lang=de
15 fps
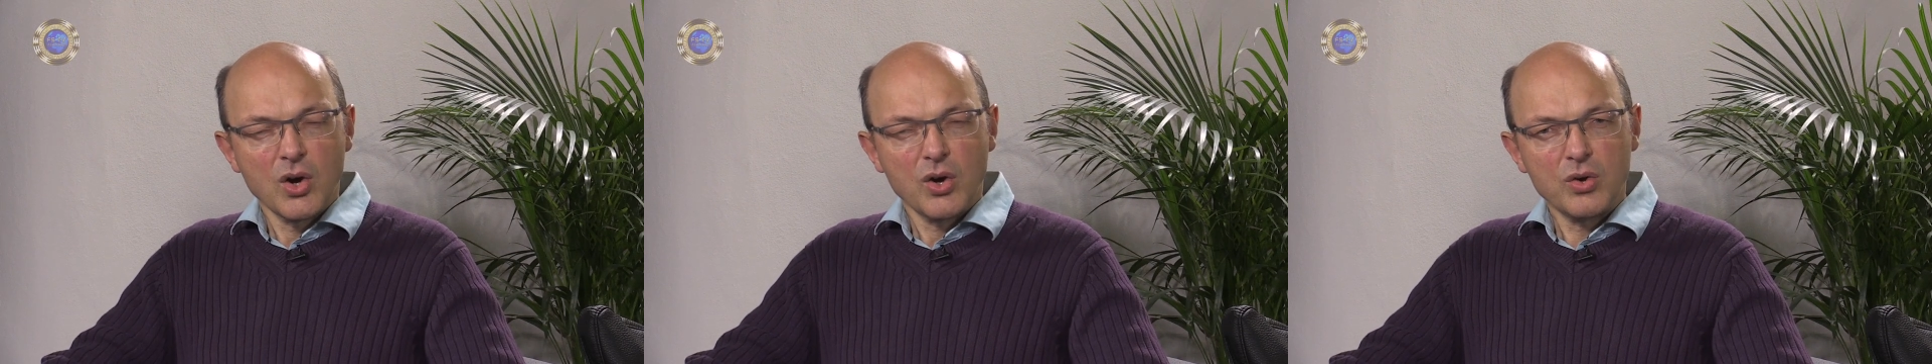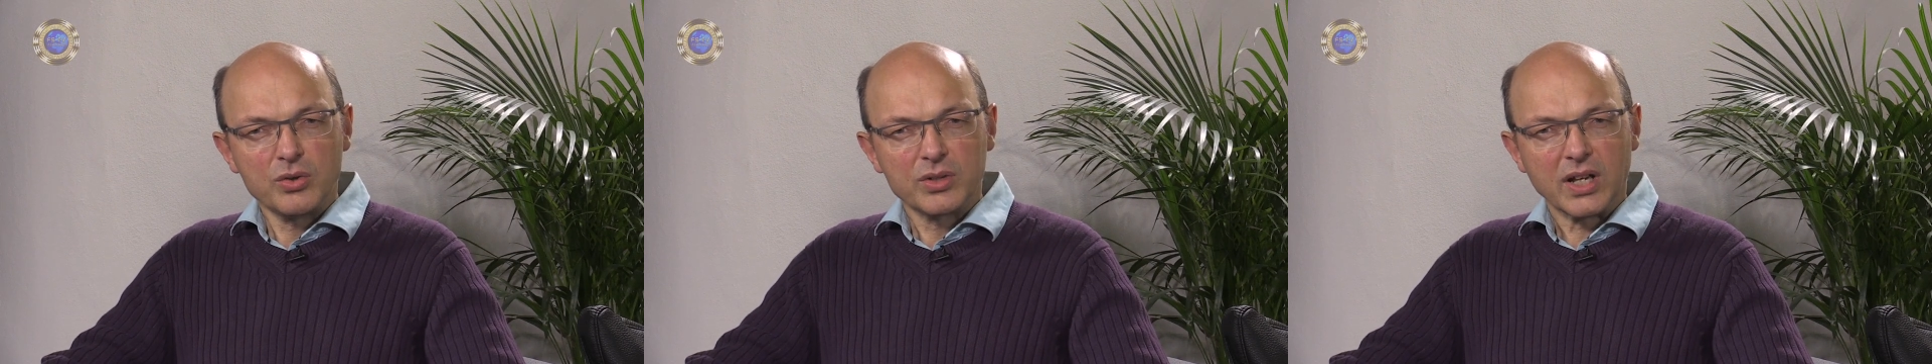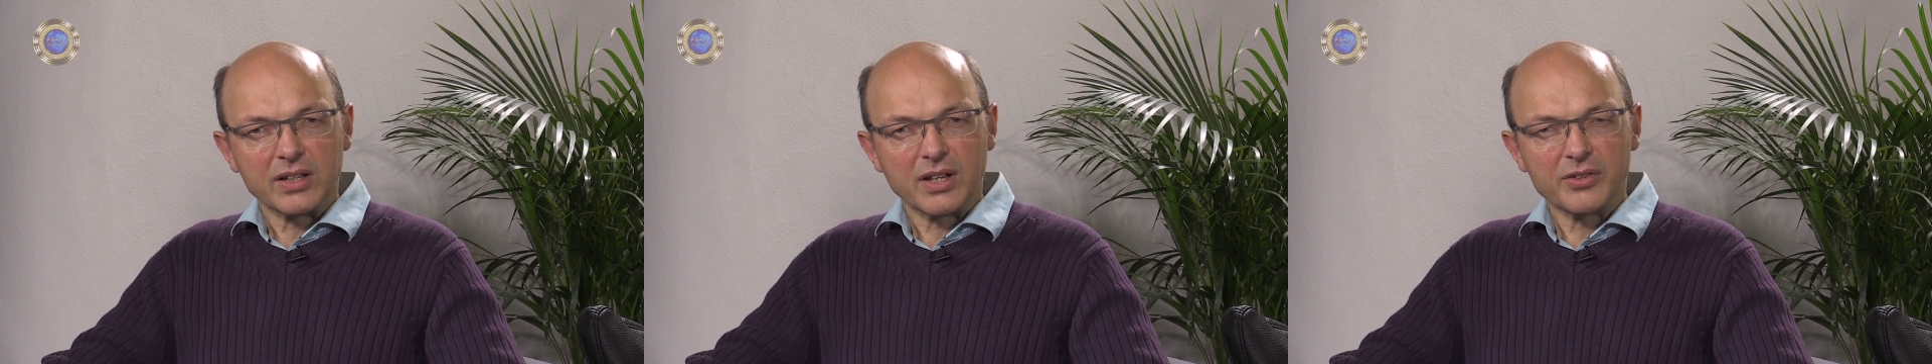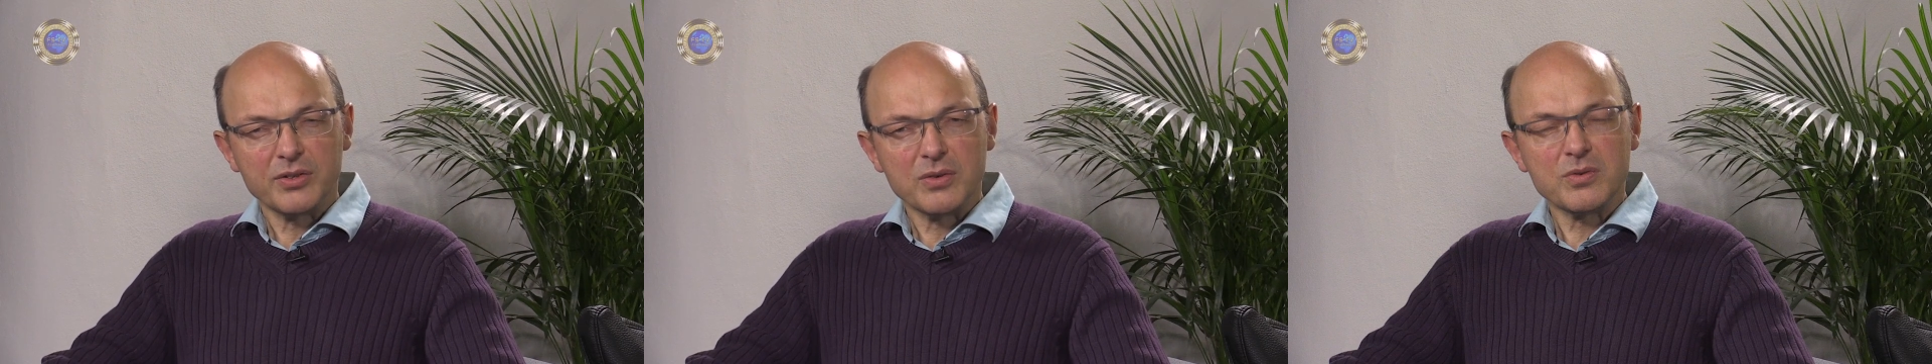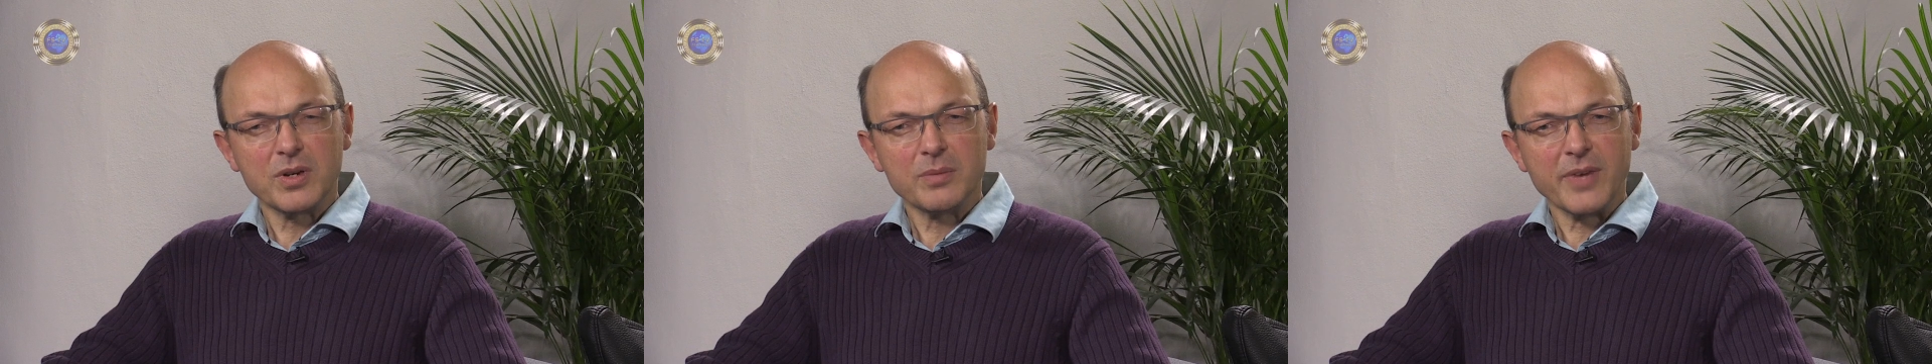Und gerade als
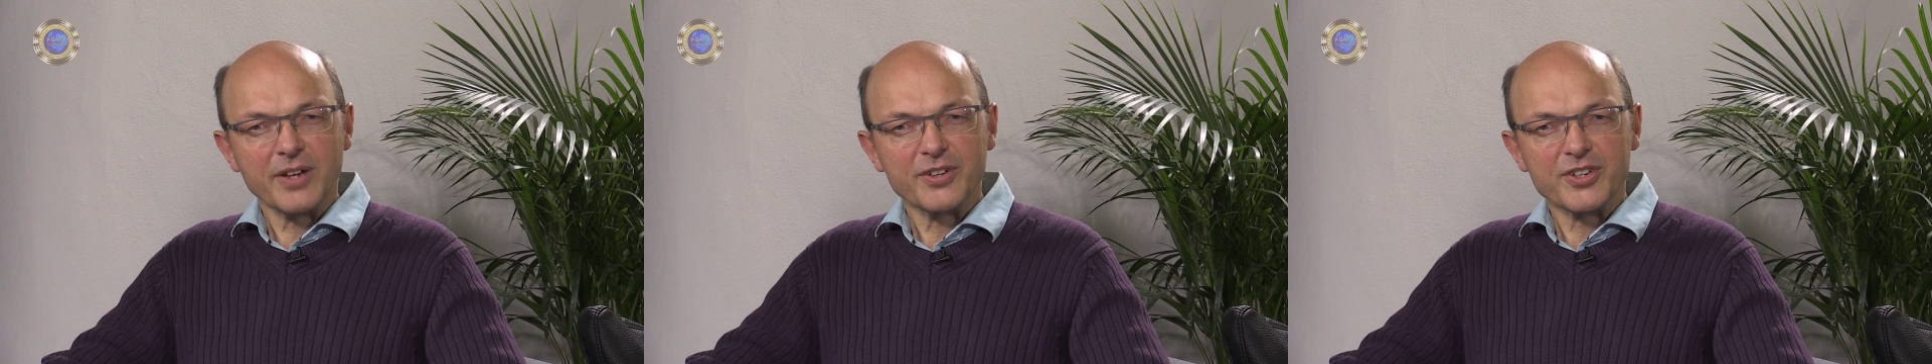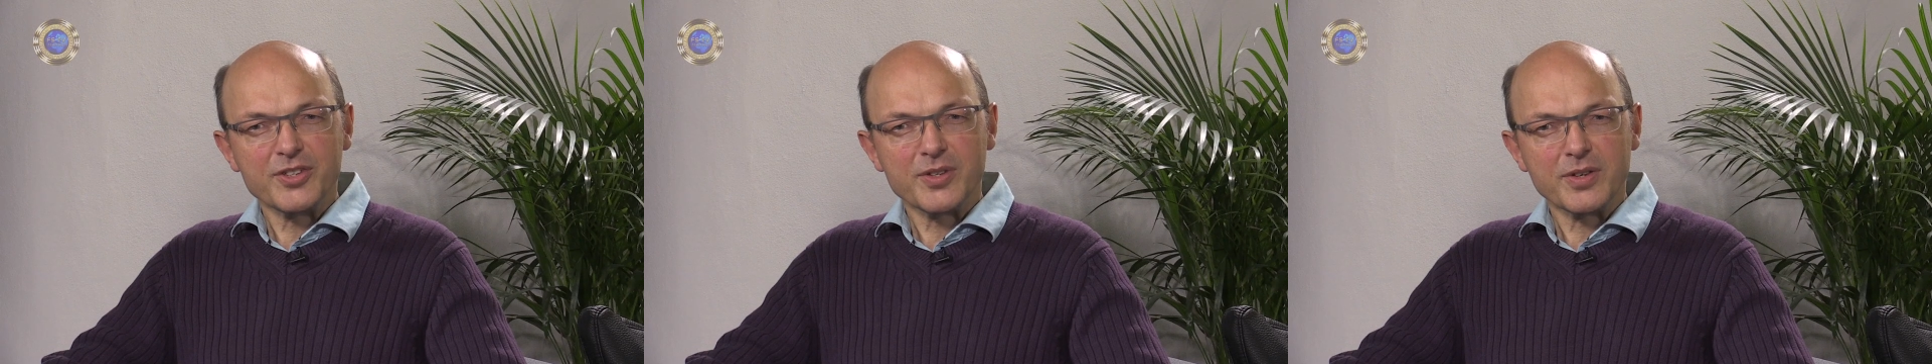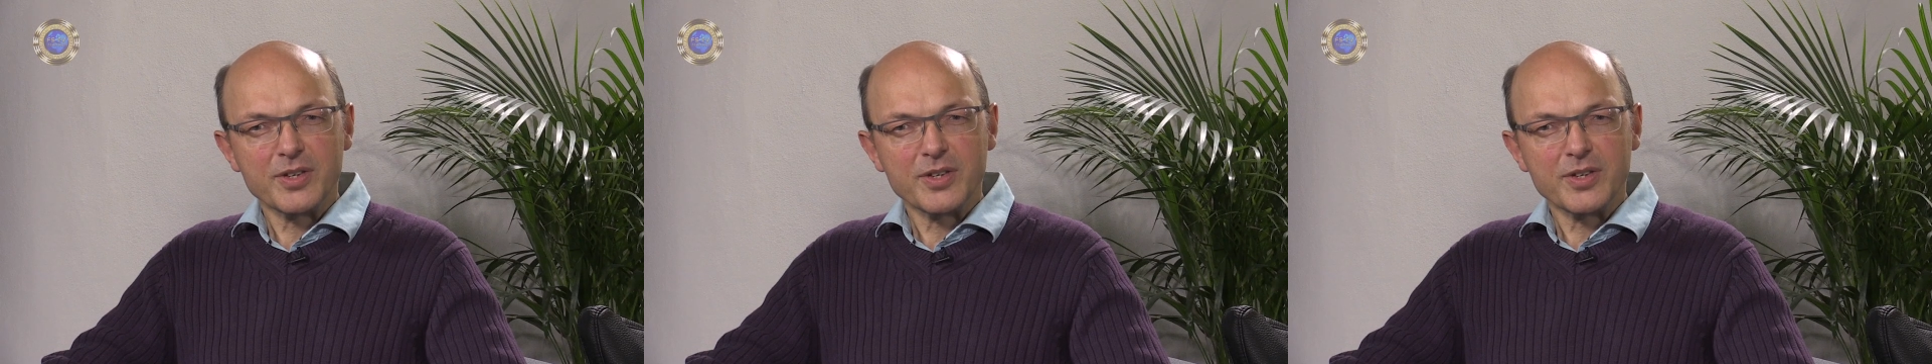junger Mensch ist,